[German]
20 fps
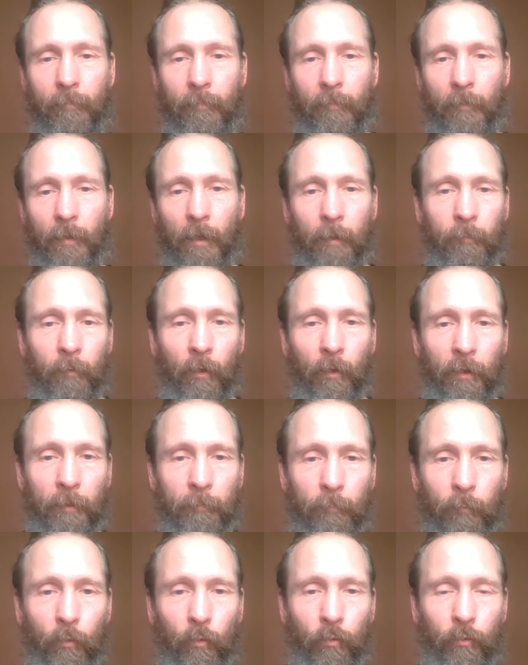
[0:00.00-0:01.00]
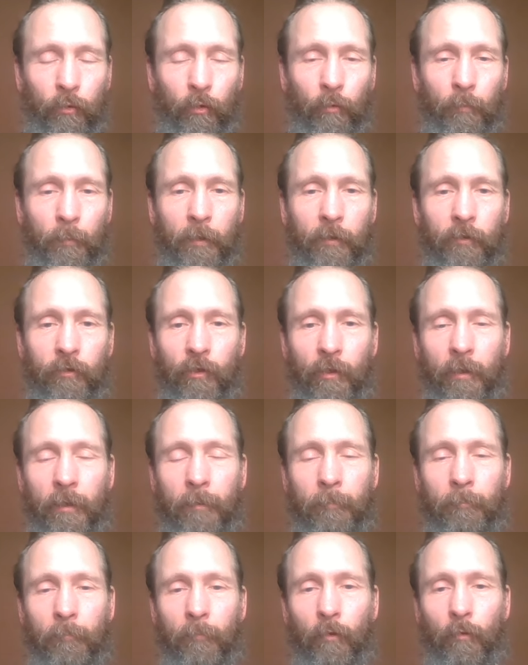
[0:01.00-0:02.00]
Ich habe auch ein Buch darüber
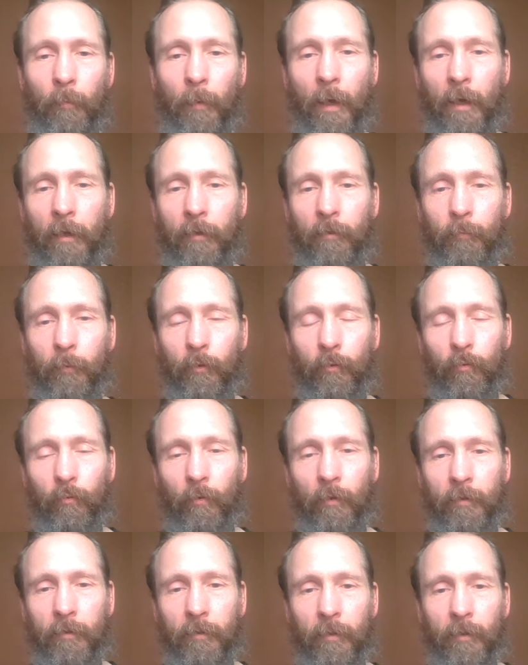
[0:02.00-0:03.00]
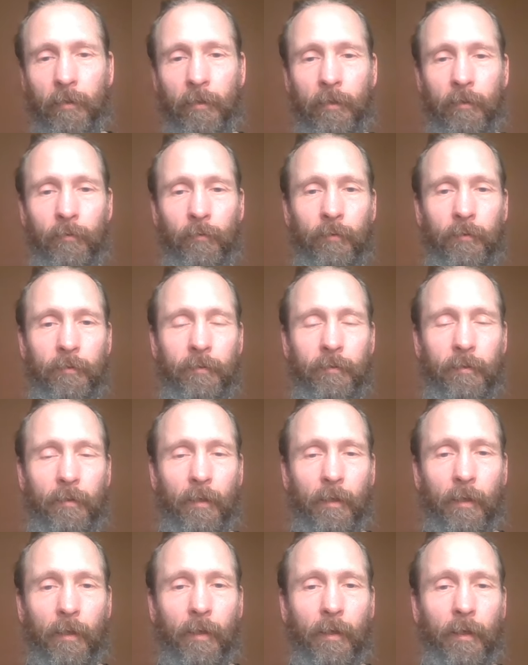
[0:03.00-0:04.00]
geschrieben, über Akupunktur und Tinnitus.
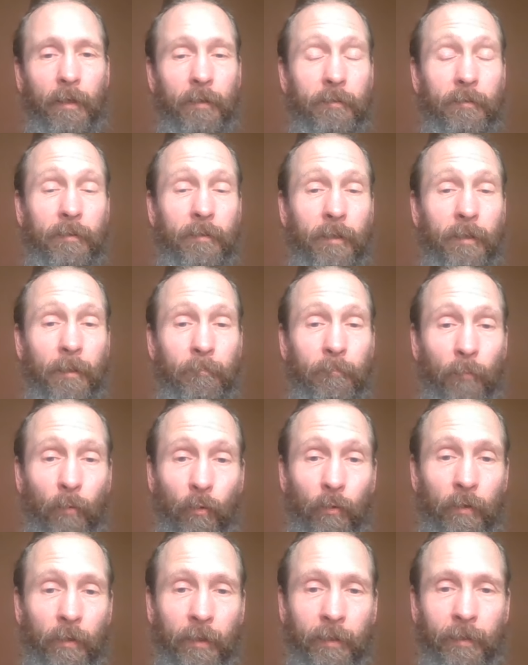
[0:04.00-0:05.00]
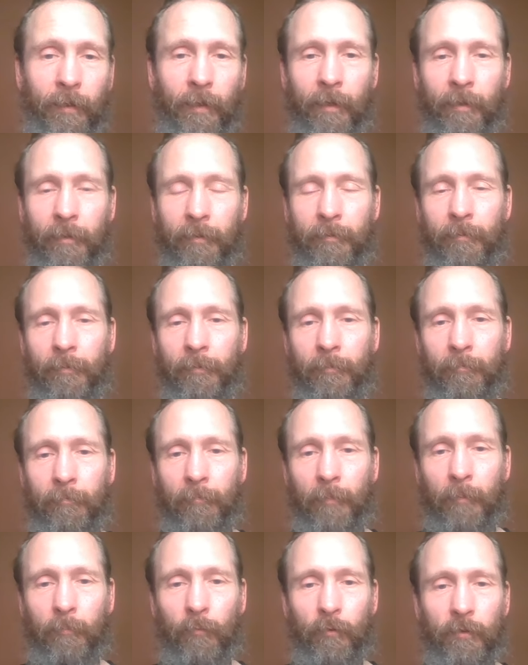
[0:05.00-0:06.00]
Also es gibt Möglichkeiten.
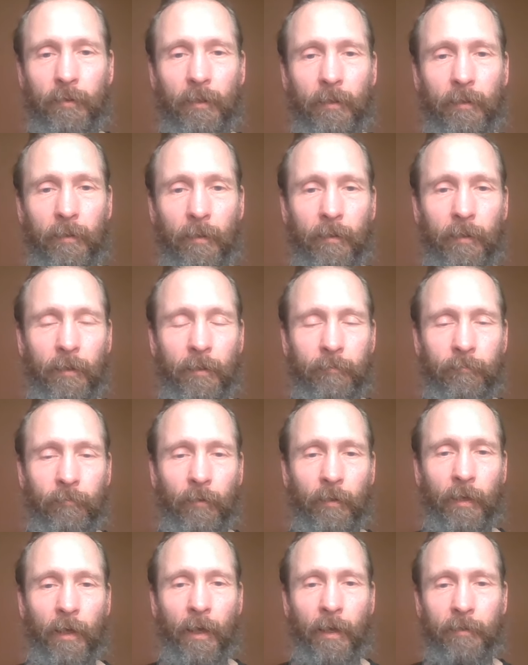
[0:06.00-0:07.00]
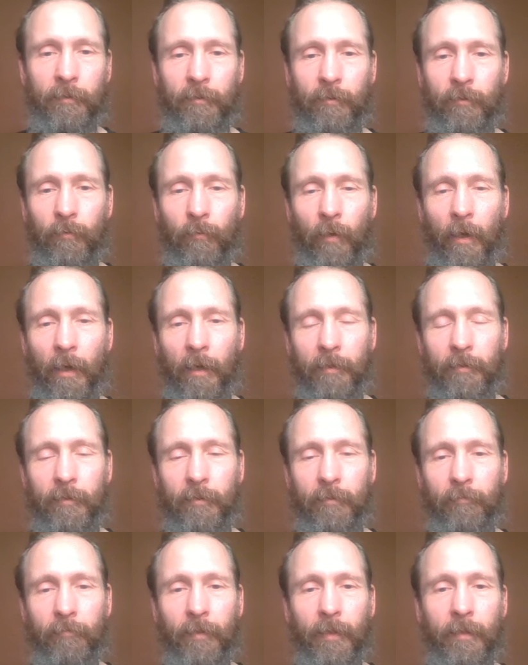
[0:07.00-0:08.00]
Man muss sich da nicht von Arzt zu
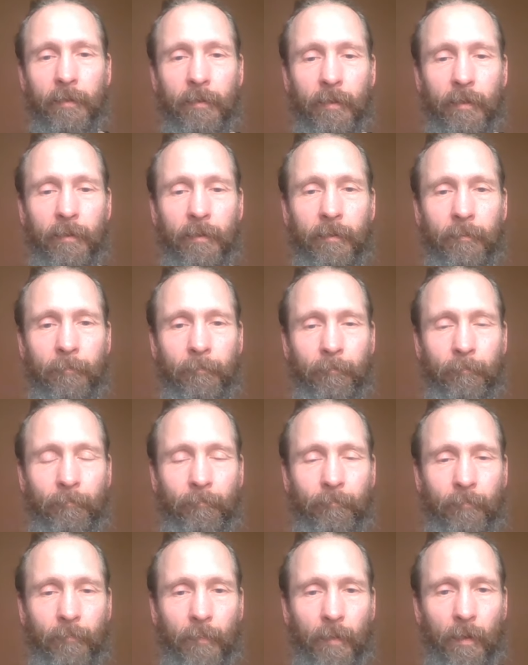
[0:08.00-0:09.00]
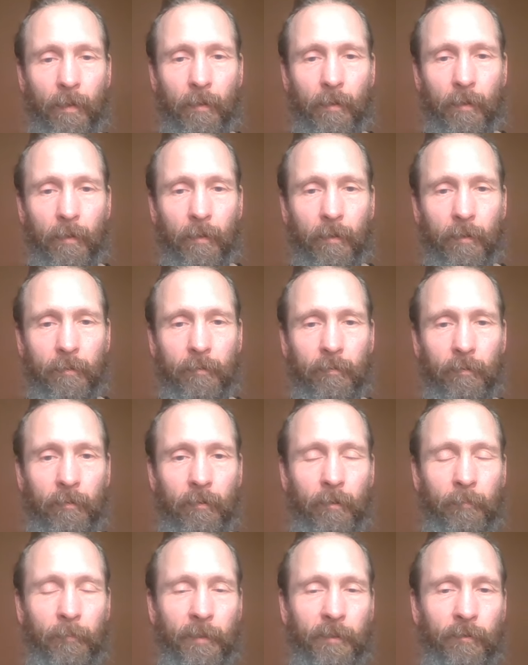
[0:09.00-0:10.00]
Arzt winden,
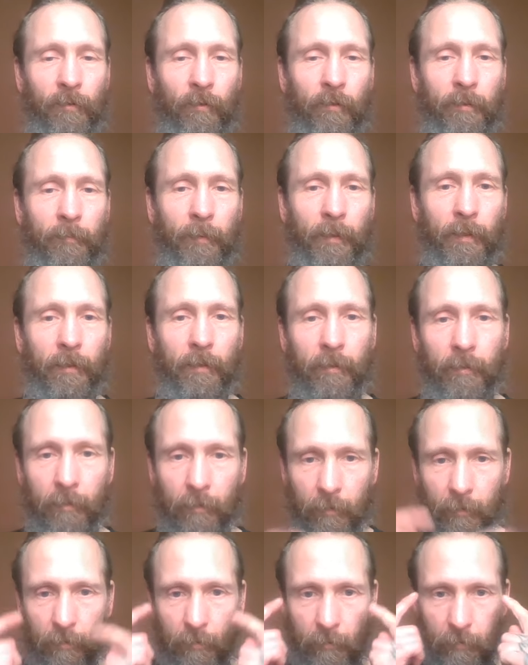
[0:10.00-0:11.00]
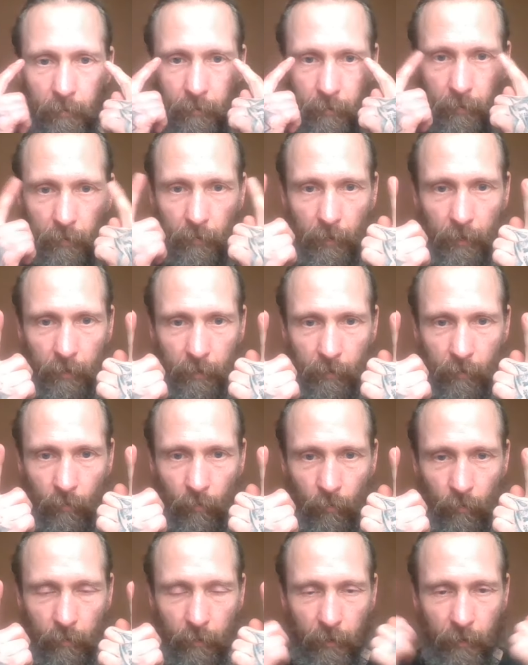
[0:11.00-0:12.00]
sondern man sollte mal
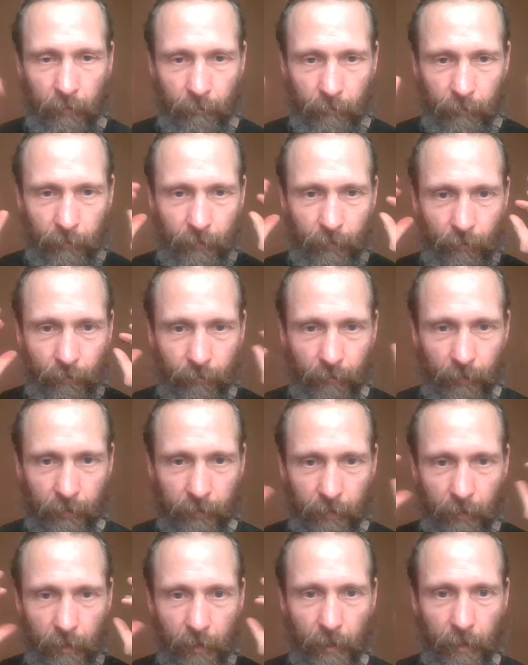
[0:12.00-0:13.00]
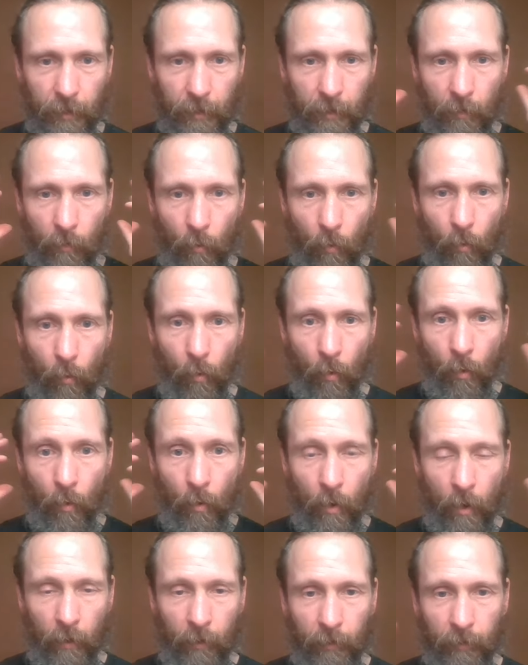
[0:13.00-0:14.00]
hingucken bzw.
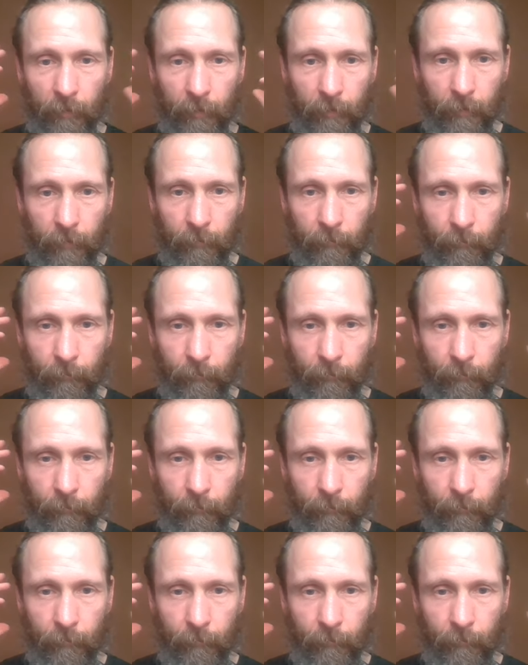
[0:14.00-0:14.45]
hinhören.